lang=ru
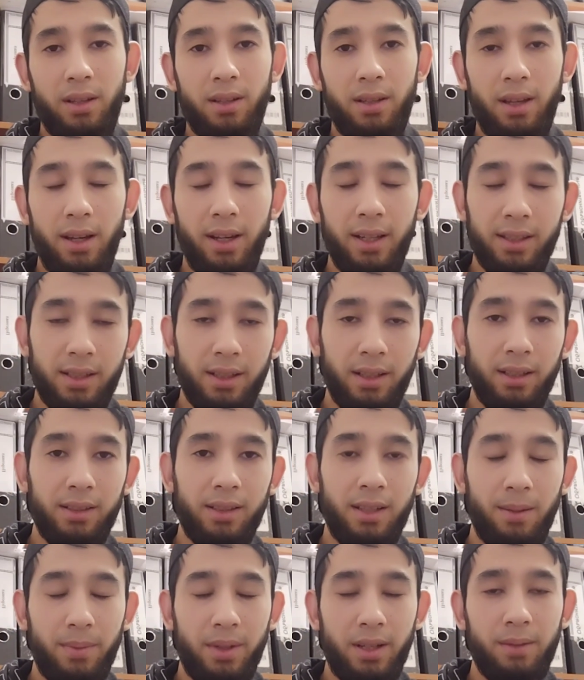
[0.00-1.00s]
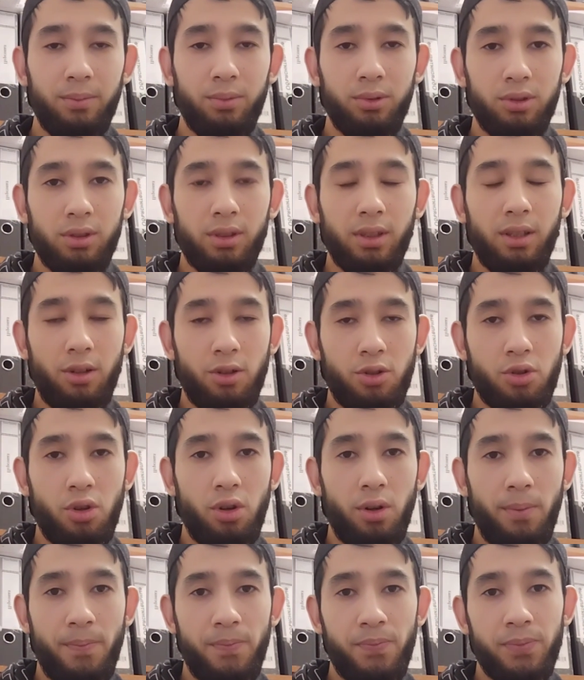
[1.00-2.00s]
И это для меня будет
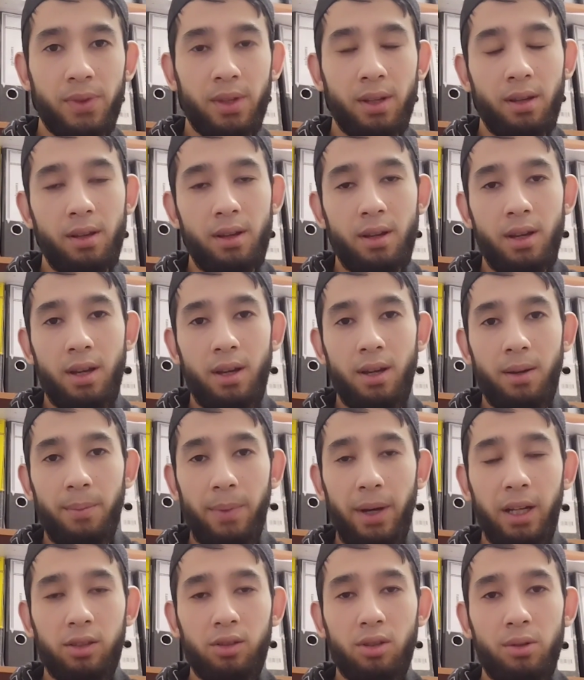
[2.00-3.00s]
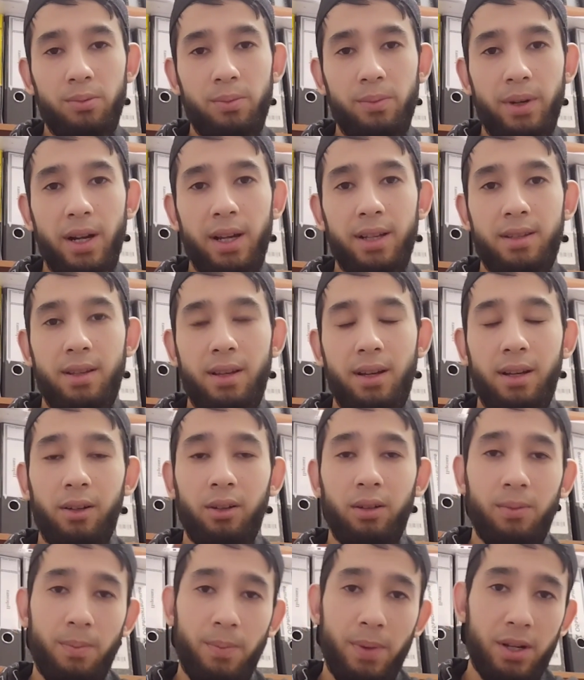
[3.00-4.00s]
хорошо. Поэтому, братья,
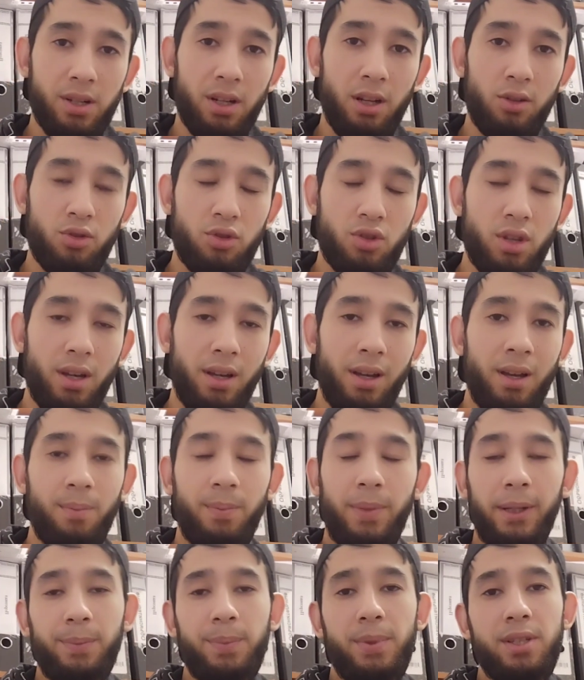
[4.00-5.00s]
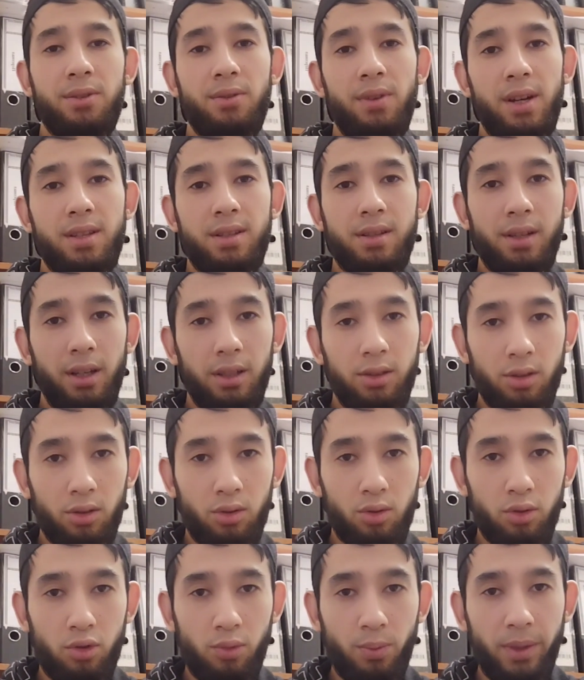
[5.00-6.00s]
пожалуйста, подписывайтесь на
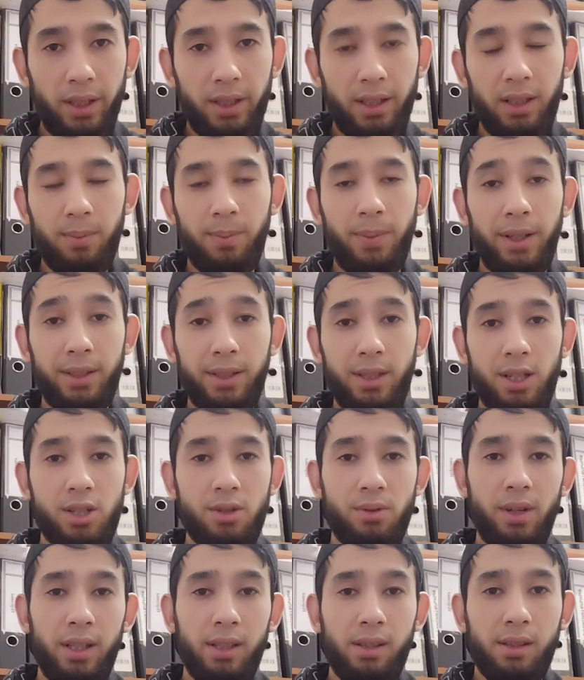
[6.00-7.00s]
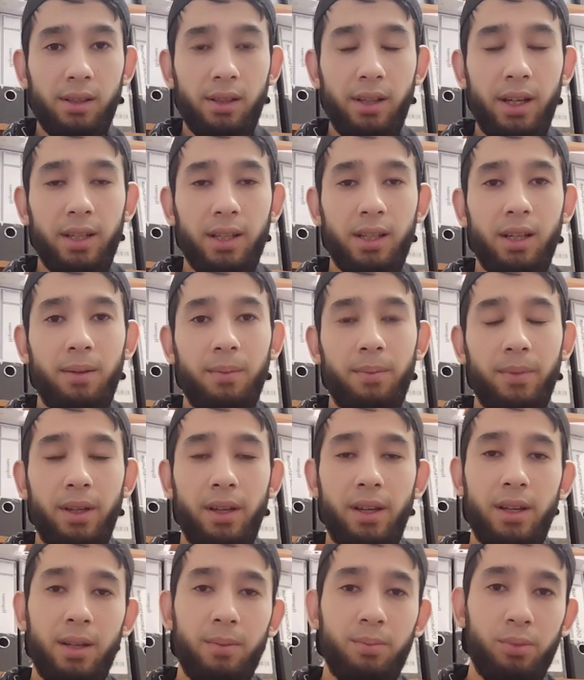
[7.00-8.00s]
этот YouTube канал, поддерживайте лайком
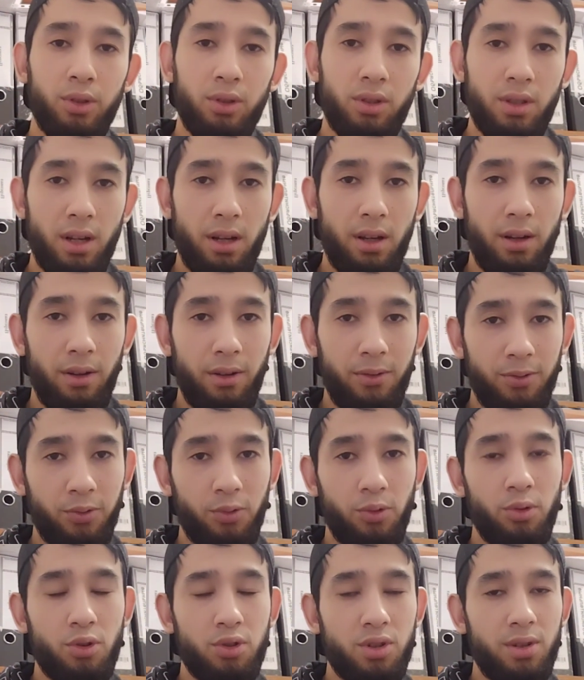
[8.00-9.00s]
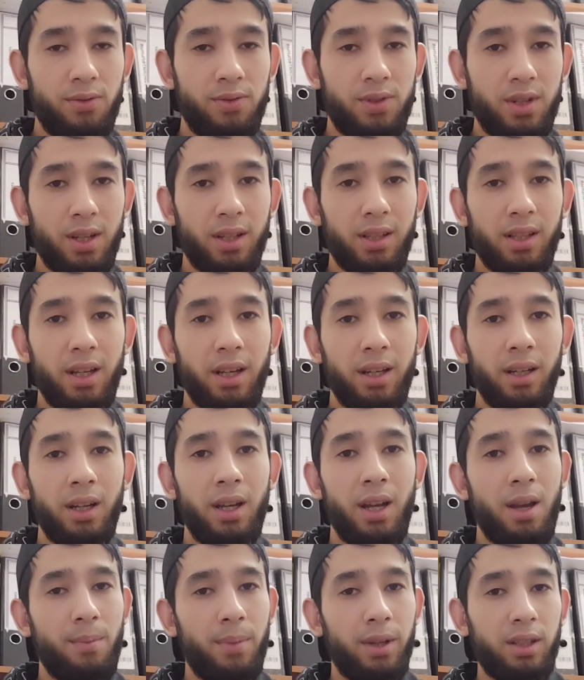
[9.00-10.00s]
и будьте в курсе всегда,
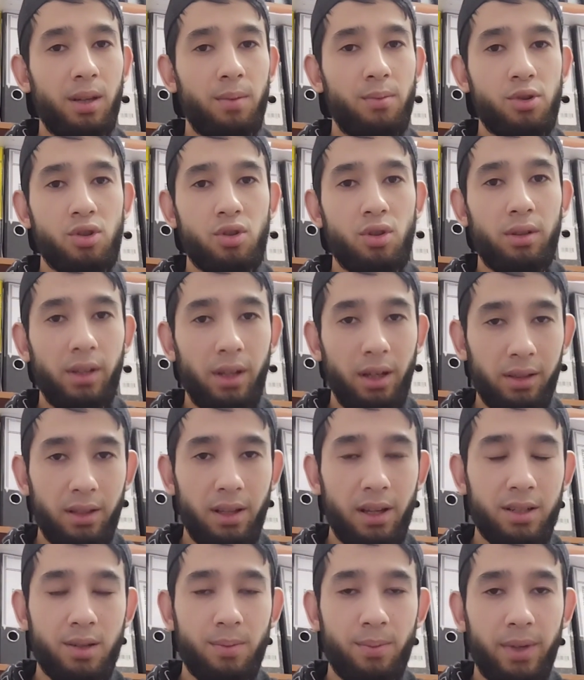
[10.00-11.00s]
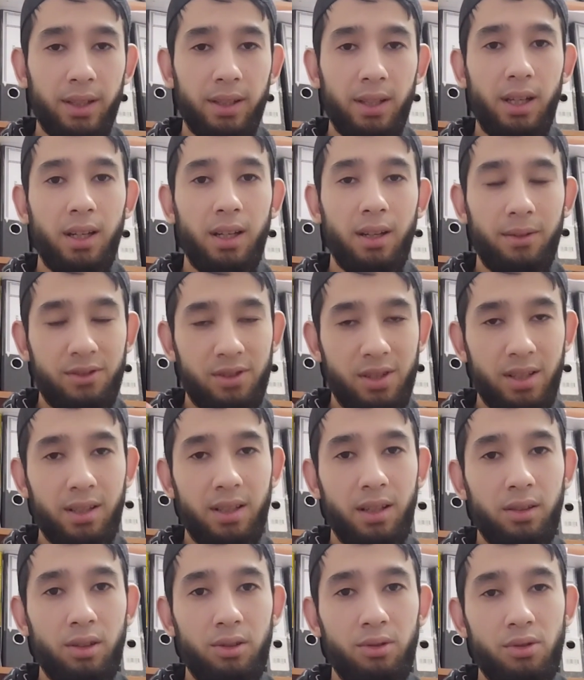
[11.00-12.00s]
потому что на нашем канале
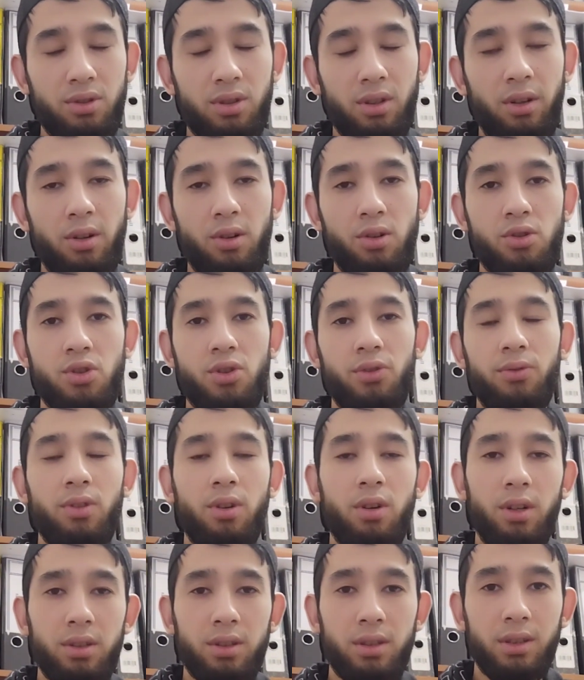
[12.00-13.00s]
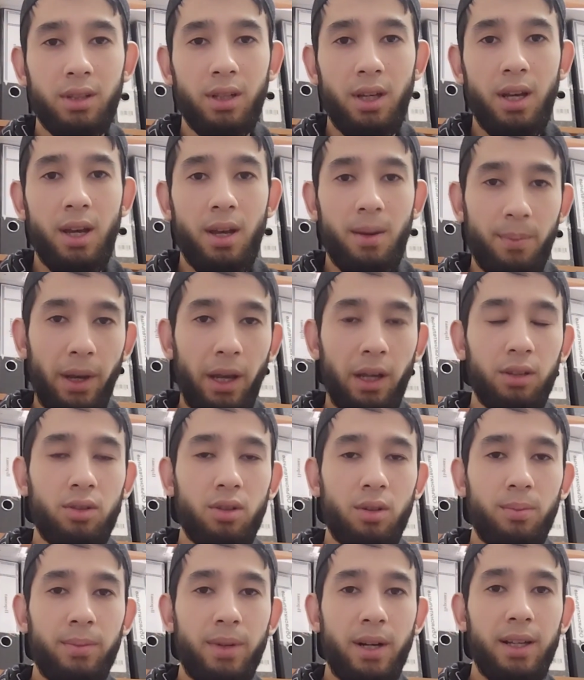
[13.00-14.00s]
всегда новость хорошая выходит.
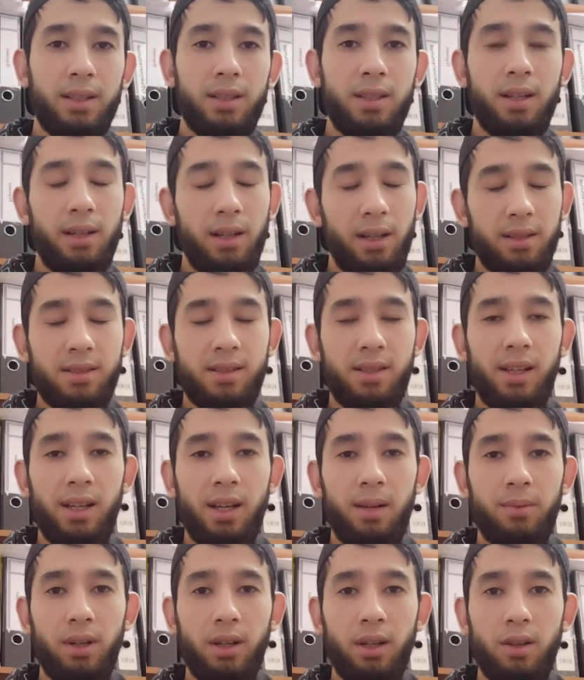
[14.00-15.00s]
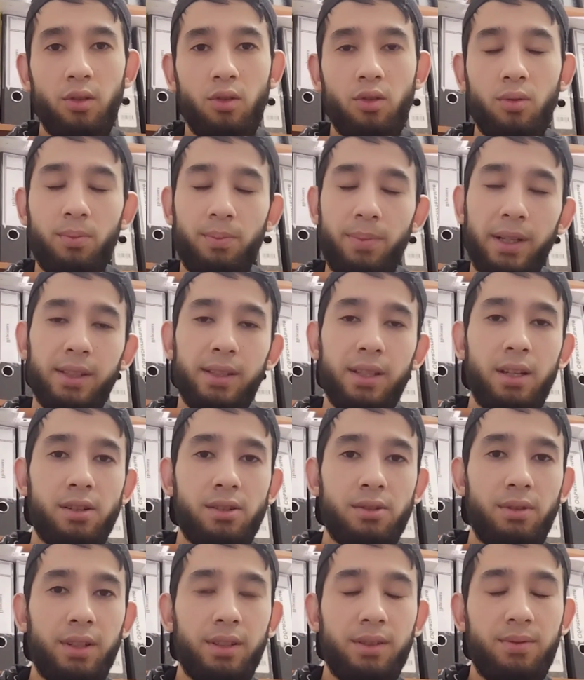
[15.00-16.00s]
Поэтому, братья, ассаламу алейкум,
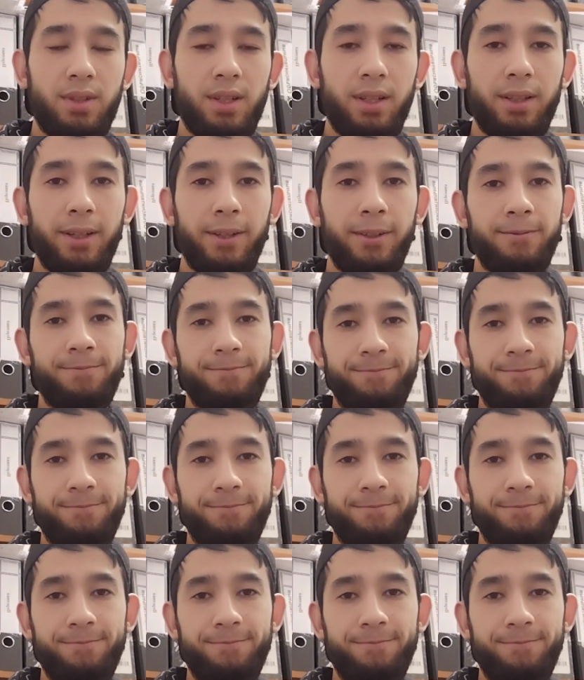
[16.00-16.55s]
поддерживайте всегда.